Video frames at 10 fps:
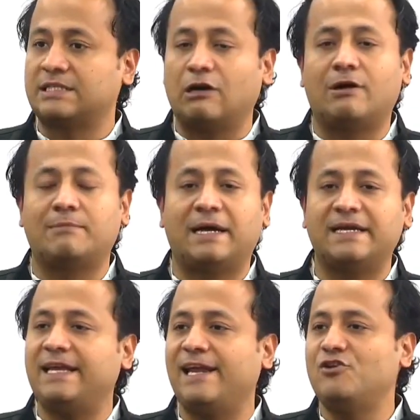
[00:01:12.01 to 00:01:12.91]
যাওয়ার
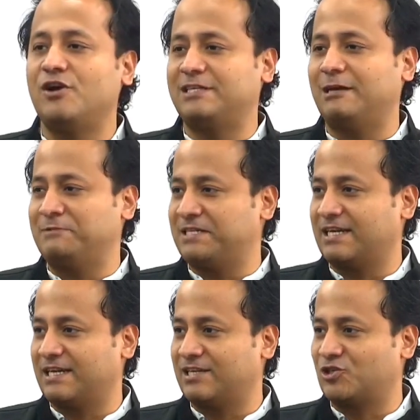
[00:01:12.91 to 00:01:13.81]
মানেই এই নয় যে আমি
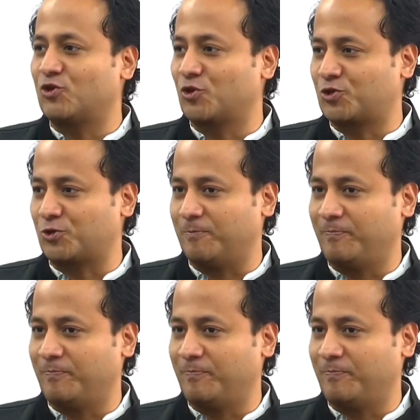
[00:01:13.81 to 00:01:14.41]
সেখানে সদস্য